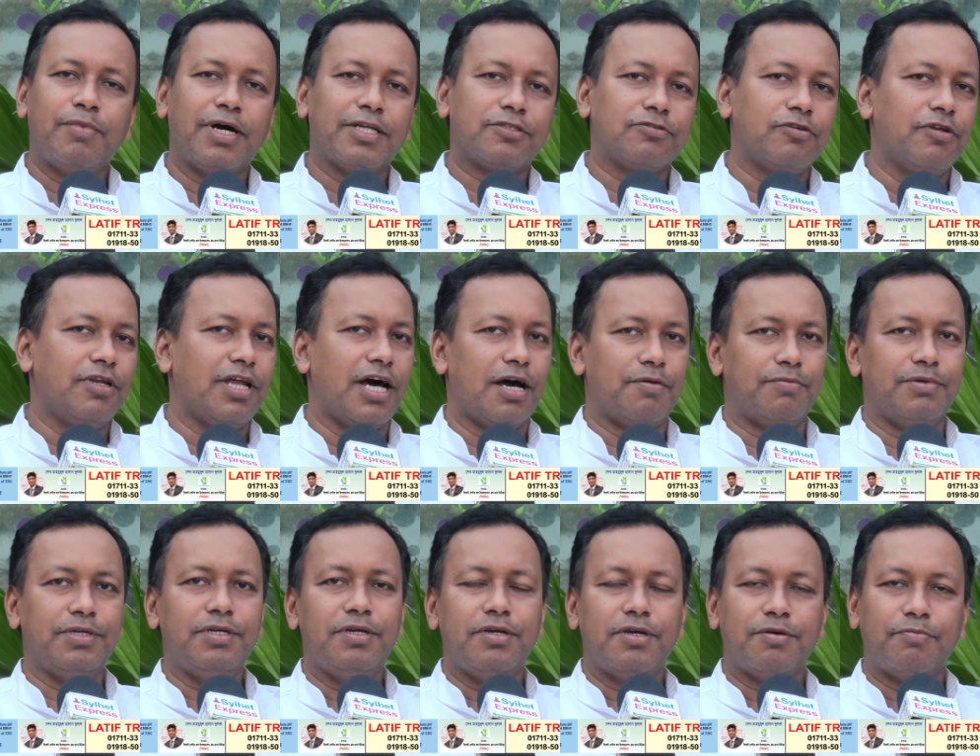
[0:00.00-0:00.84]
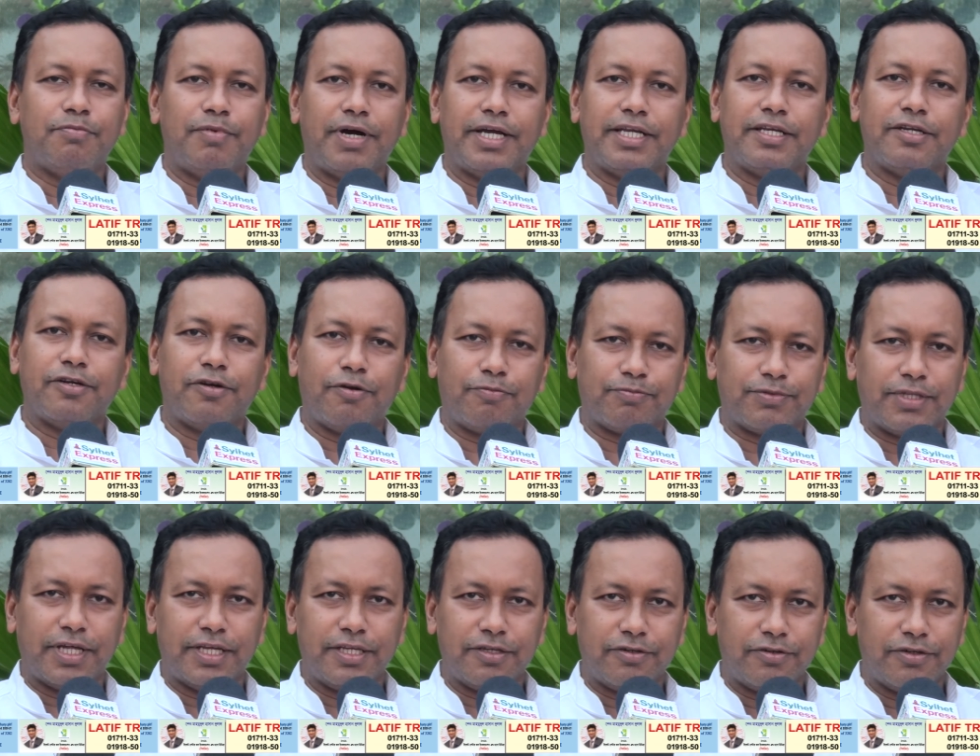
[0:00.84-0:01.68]
মাছগুলো আমি বাইরে
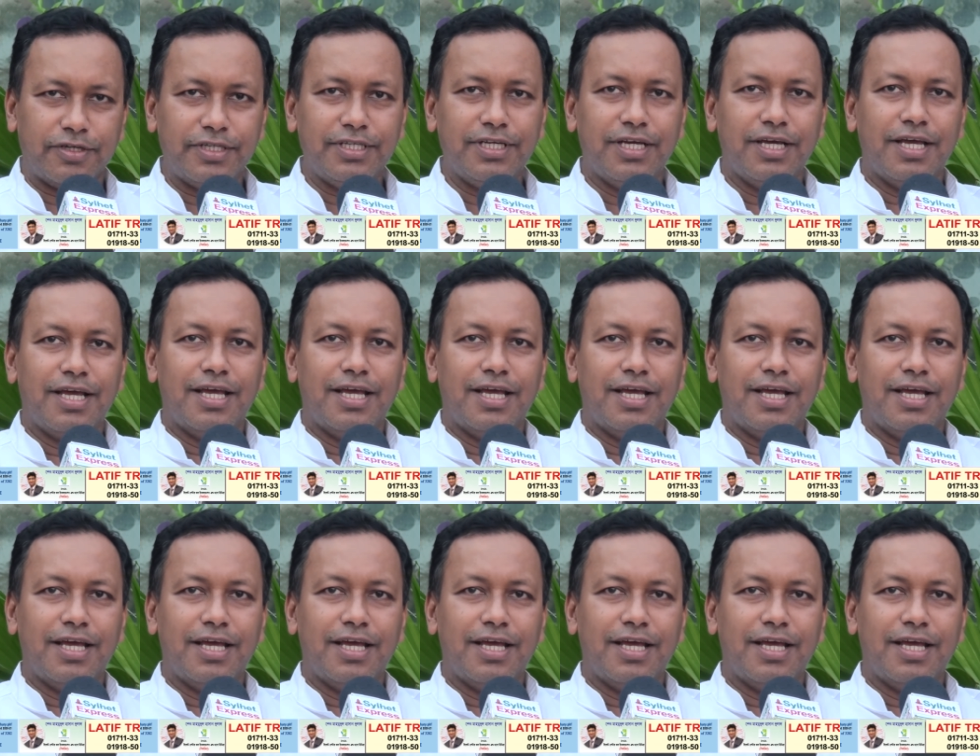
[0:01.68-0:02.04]
রপ্তানি করি